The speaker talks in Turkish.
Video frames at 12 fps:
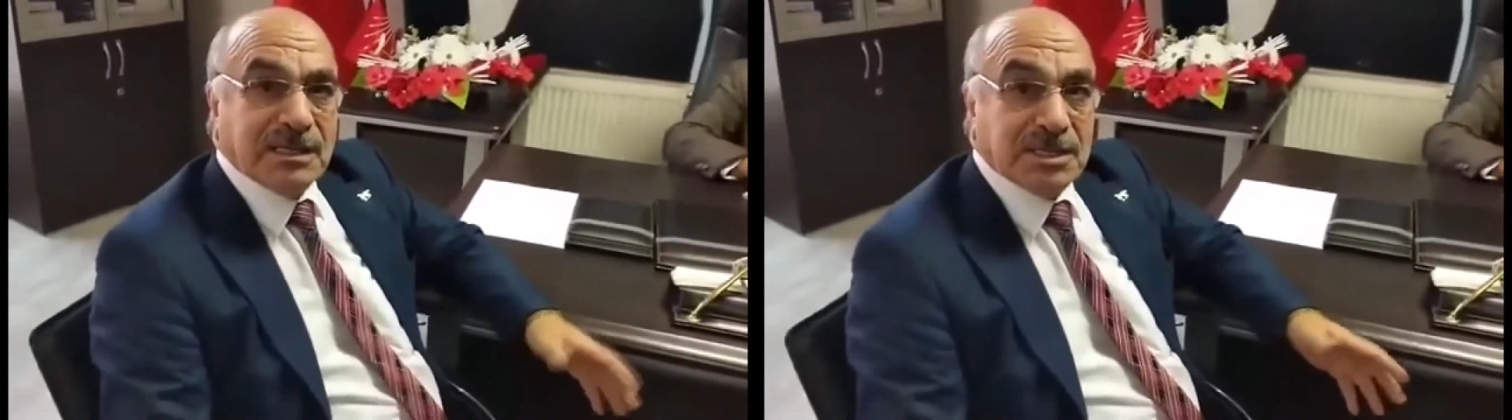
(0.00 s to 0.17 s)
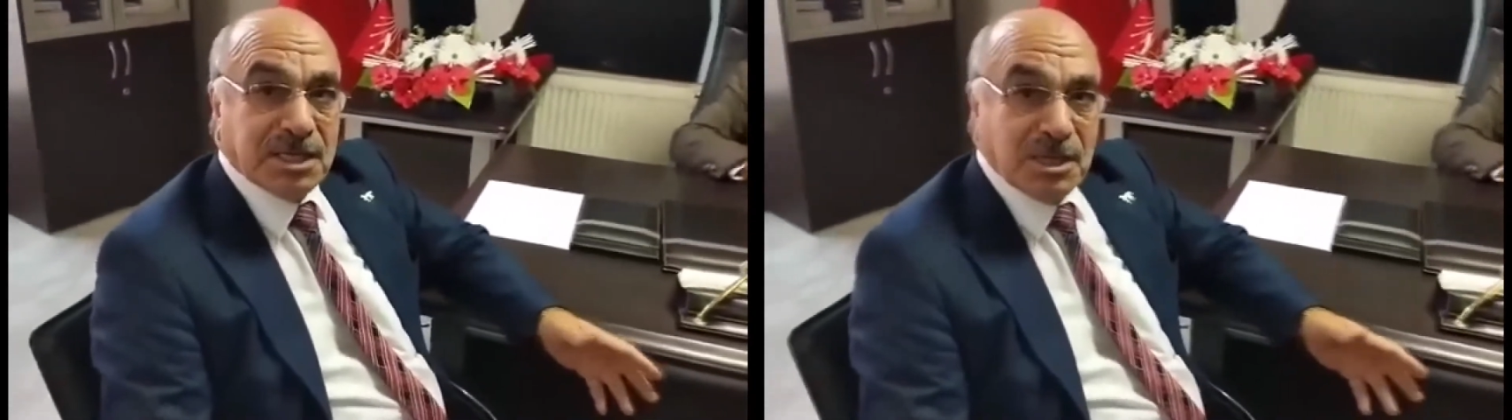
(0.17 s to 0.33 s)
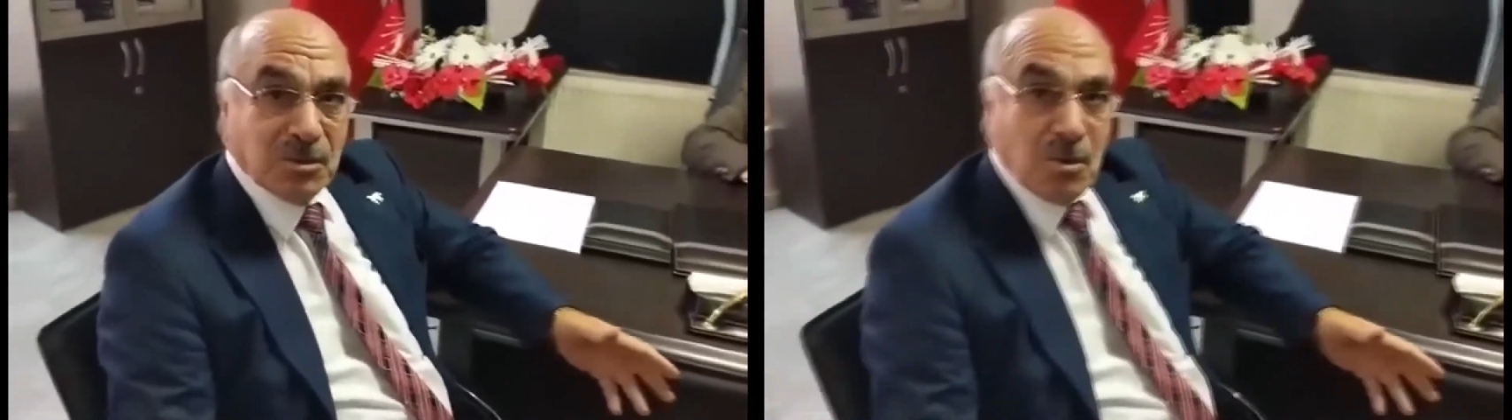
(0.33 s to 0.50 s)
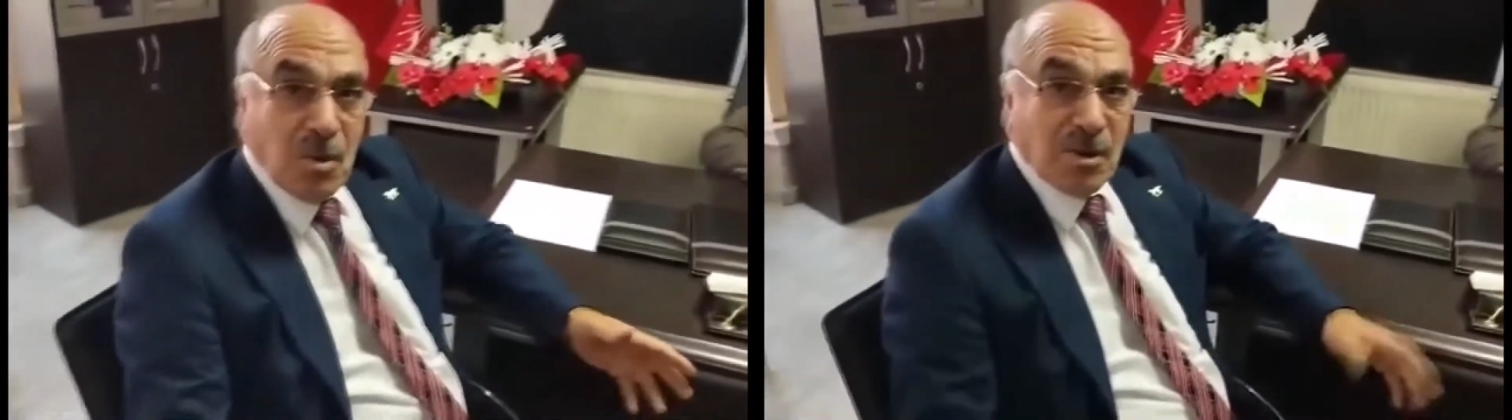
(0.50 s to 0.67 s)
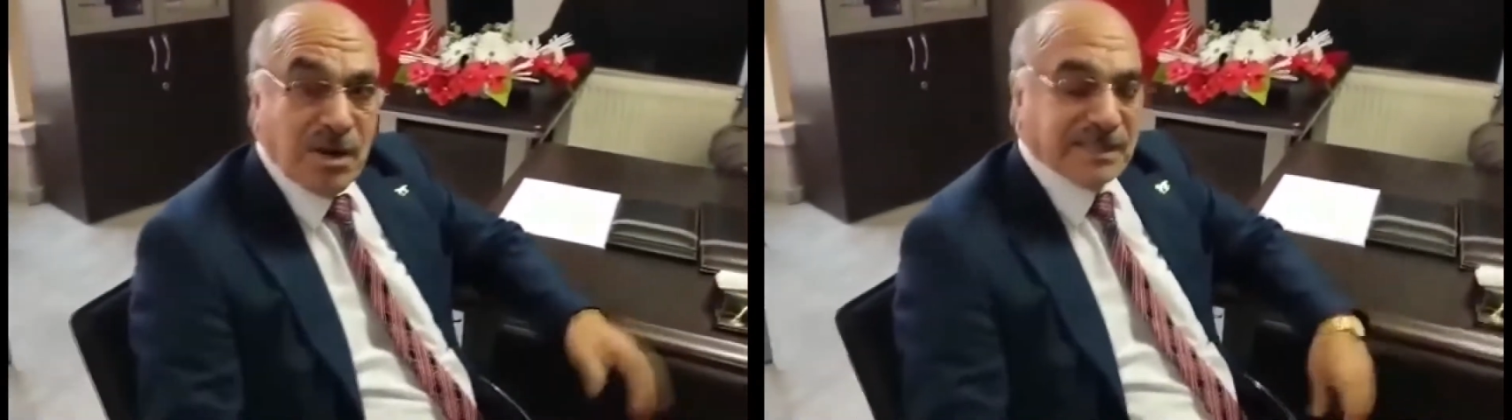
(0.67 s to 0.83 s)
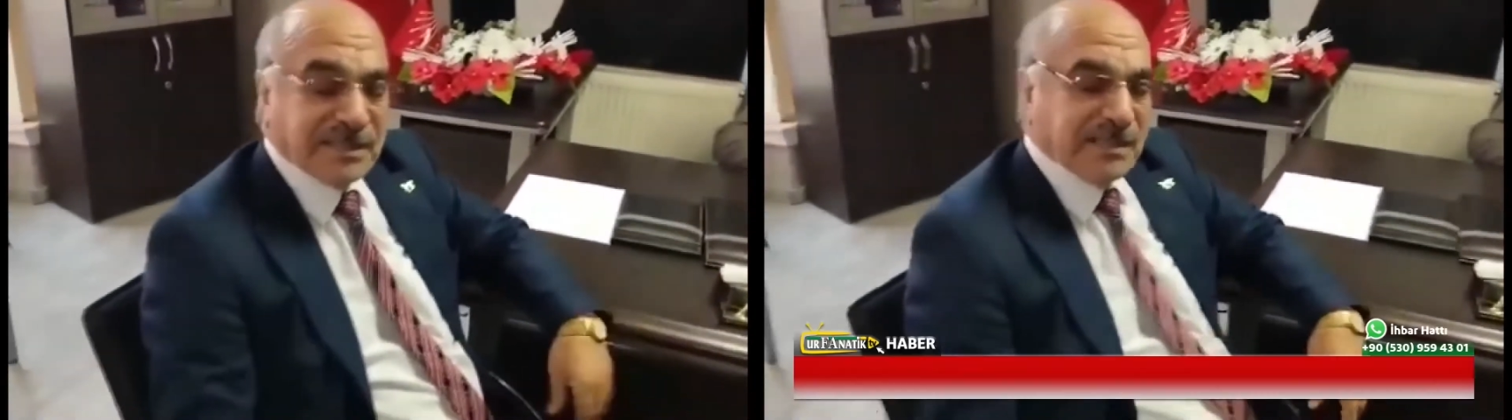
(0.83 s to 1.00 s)
İl
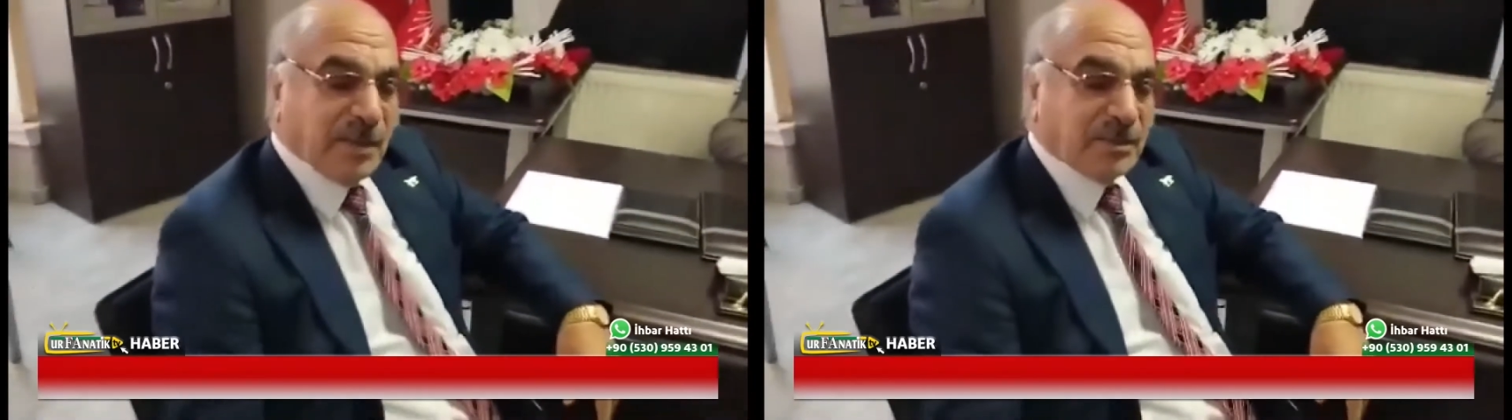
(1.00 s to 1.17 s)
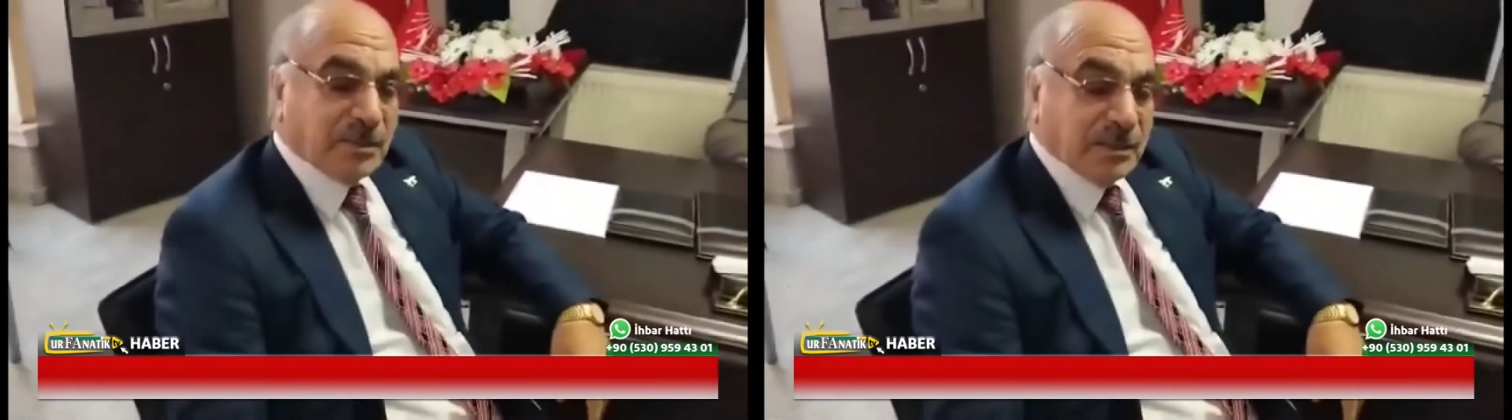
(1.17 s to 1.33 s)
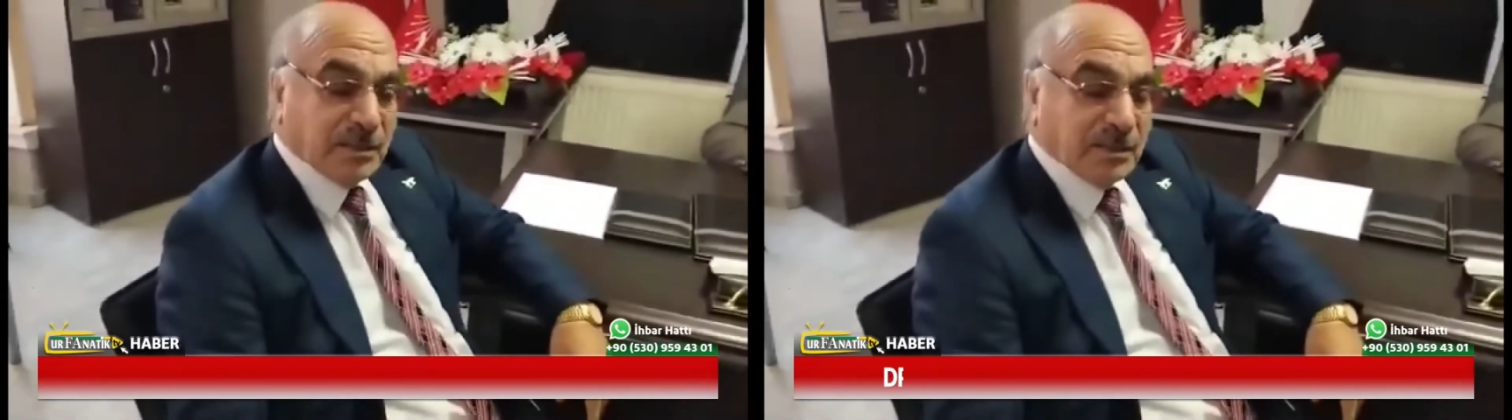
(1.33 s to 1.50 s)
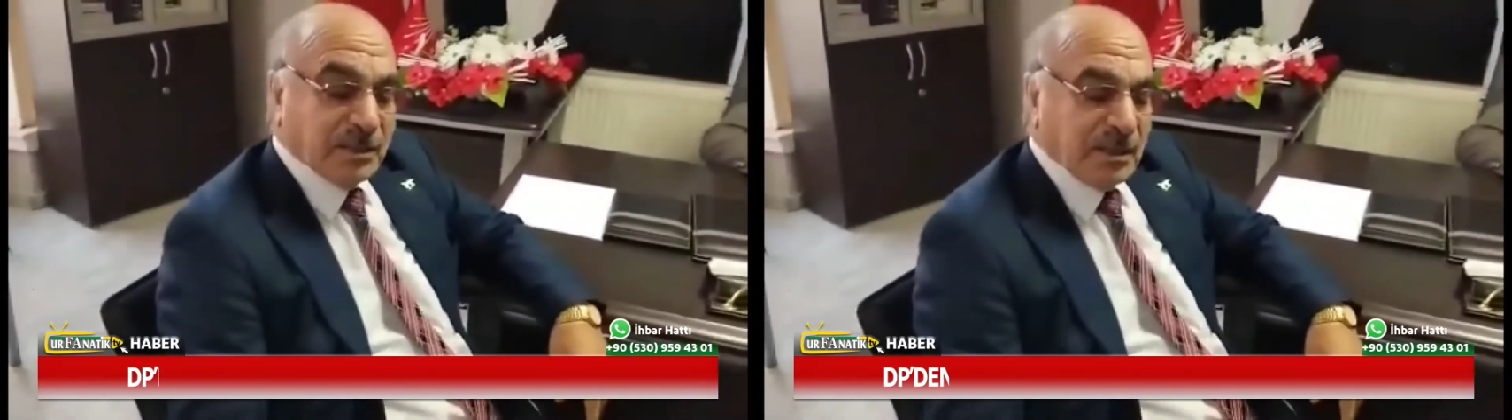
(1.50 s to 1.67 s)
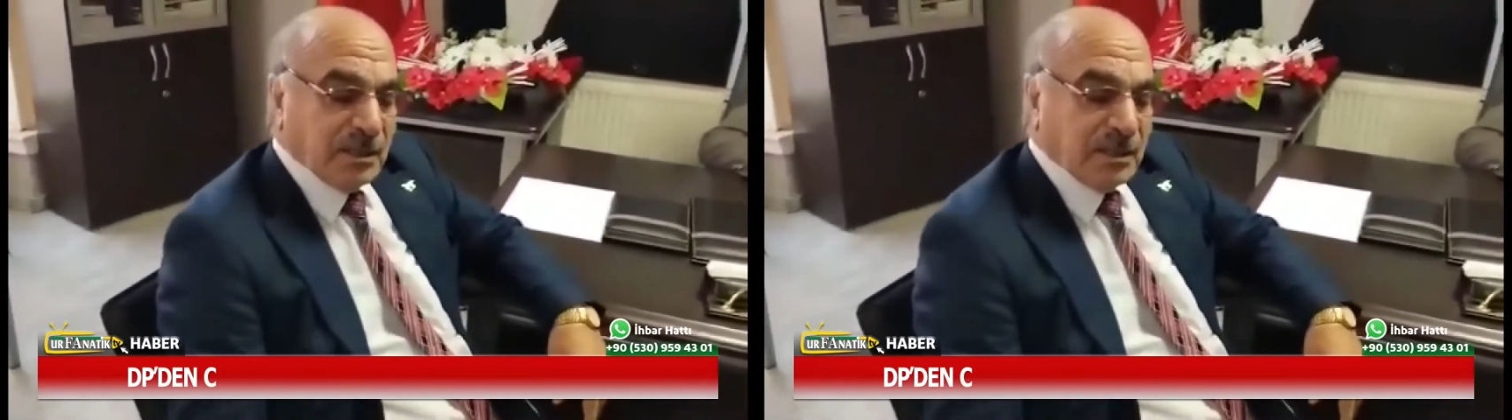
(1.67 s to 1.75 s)
Kongresi'ni yaptık.